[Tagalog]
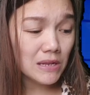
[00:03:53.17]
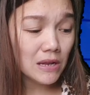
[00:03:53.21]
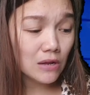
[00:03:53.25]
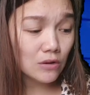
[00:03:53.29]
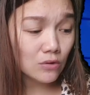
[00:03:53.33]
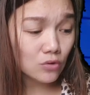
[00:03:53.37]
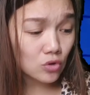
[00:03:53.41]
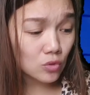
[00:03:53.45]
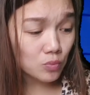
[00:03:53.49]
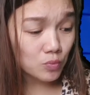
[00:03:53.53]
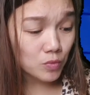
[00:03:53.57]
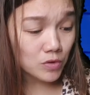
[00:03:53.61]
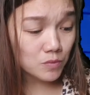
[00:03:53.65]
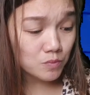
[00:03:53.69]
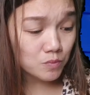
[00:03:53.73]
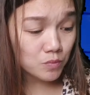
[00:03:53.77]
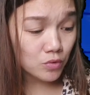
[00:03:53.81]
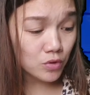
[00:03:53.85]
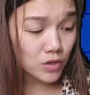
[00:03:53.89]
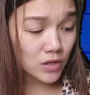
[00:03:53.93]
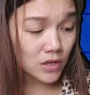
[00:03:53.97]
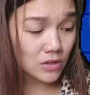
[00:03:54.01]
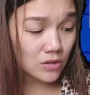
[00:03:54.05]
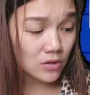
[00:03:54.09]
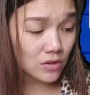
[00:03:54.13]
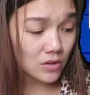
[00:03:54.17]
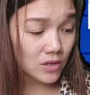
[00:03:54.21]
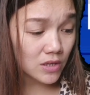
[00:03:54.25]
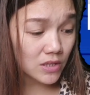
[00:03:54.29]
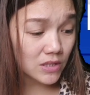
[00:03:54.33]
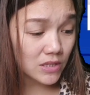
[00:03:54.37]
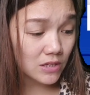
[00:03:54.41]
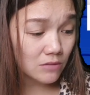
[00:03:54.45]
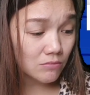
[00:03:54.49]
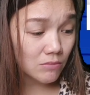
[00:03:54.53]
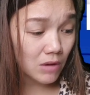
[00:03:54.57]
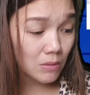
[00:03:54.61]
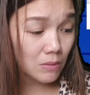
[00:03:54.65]
nila coupon po yan, no?
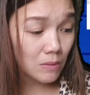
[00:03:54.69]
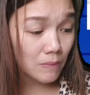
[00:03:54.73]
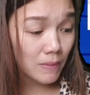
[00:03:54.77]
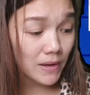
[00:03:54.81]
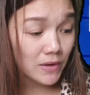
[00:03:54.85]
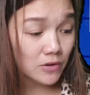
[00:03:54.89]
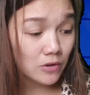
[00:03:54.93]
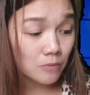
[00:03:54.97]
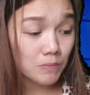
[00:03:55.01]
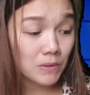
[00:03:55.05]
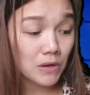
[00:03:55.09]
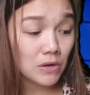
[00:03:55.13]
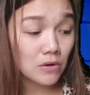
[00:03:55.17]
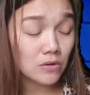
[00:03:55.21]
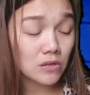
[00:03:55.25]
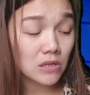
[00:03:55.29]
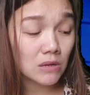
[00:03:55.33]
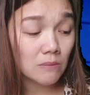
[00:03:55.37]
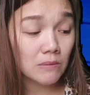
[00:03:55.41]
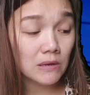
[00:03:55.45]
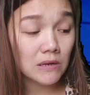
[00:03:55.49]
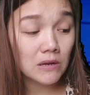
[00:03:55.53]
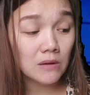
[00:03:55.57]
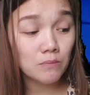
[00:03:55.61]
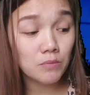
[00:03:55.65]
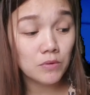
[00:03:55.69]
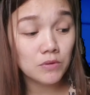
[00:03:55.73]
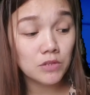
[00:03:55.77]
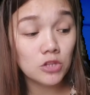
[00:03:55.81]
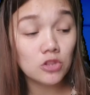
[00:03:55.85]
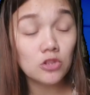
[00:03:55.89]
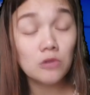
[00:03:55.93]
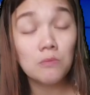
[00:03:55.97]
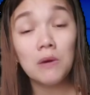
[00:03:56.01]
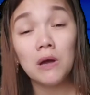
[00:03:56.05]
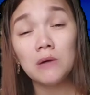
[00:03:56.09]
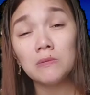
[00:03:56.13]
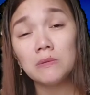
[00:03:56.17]
ganyan mga kababayan. No? Pero sabi lang po
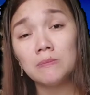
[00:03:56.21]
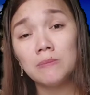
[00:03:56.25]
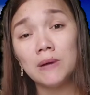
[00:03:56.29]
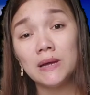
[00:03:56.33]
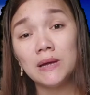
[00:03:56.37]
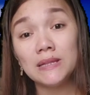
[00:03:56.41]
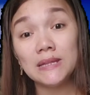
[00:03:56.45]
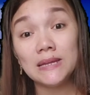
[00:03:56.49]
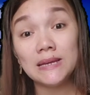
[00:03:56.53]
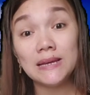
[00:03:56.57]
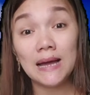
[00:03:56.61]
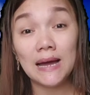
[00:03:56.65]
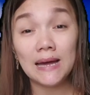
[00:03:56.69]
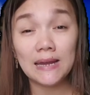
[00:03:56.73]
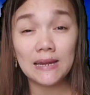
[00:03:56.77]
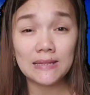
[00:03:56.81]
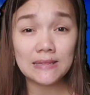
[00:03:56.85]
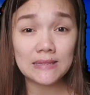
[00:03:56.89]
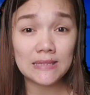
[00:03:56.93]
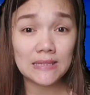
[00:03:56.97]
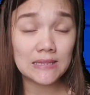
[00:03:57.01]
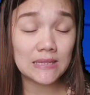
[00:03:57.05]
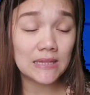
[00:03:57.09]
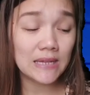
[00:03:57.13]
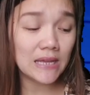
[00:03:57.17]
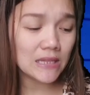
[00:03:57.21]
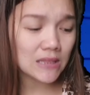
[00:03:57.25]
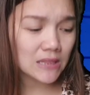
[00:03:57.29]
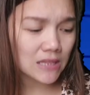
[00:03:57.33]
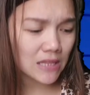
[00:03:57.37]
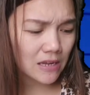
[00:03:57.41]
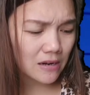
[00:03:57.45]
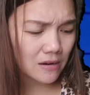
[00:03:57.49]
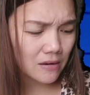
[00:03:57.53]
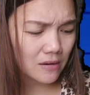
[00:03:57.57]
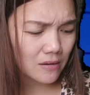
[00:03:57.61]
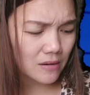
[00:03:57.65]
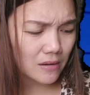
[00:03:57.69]
dito mga kababayan, ni guaranteed
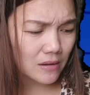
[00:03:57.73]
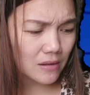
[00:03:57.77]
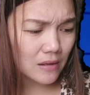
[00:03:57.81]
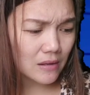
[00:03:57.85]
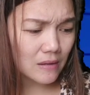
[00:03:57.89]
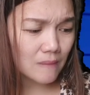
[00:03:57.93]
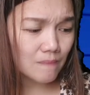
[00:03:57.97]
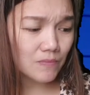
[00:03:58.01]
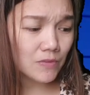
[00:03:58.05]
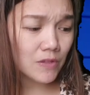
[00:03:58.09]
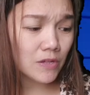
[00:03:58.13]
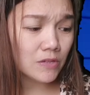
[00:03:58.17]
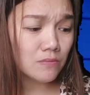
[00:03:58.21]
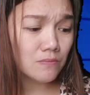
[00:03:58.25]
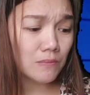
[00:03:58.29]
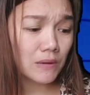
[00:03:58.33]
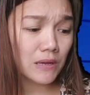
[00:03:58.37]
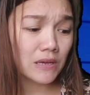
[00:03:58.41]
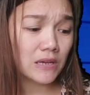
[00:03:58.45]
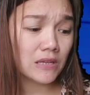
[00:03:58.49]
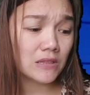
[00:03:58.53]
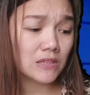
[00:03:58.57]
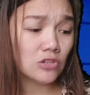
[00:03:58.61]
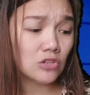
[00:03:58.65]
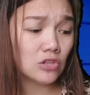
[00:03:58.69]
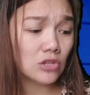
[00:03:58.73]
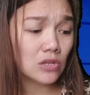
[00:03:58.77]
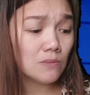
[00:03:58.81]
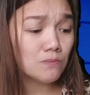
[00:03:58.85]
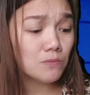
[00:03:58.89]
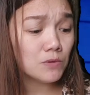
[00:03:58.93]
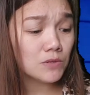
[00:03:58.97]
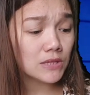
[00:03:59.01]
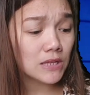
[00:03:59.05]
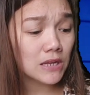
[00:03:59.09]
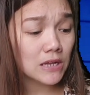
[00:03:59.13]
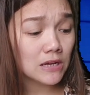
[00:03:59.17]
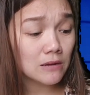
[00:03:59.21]
letter. Tapos makikita nyo na
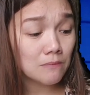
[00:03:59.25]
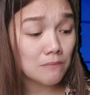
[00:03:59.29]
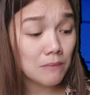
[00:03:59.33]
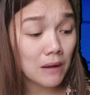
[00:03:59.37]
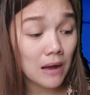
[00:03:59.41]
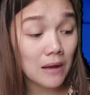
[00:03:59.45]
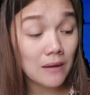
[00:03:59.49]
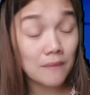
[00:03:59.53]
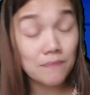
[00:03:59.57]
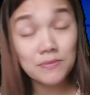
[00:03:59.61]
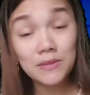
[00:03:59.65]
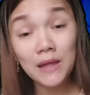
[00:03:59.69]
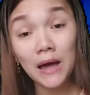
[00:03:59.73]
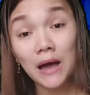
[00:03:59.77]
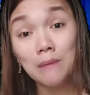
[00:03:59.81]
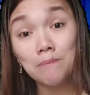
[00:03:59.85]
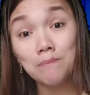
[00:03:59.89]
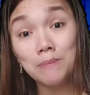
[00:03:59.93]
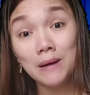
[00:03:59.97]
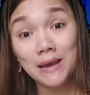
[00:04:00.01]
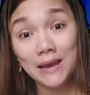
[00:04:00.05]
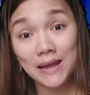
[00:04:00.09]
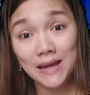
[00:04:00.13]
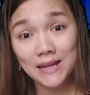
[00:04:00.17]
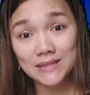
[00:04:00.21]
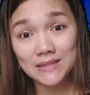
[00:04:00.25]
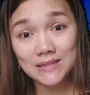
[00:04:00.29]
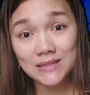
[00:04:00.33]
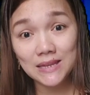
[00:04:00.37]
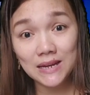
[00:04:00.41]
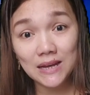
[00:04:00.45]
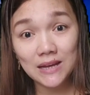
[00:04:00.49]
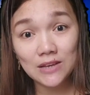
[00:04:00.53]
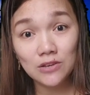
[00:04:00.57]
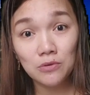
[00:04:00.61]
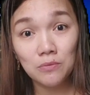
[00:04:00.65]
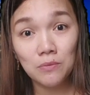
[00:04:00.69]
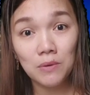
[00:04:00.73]
po talaga maka,
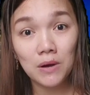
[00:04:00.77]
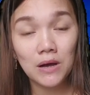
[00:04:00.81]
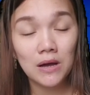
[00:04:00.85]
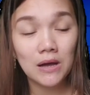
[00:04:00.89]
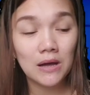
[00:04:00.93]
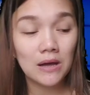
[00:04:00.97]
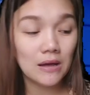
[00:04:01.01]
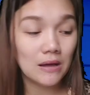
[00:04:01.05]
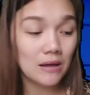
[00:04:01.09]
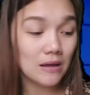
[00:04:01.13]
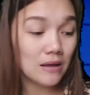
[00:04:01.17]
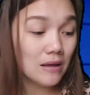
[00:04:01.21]
nakabalandra yung mga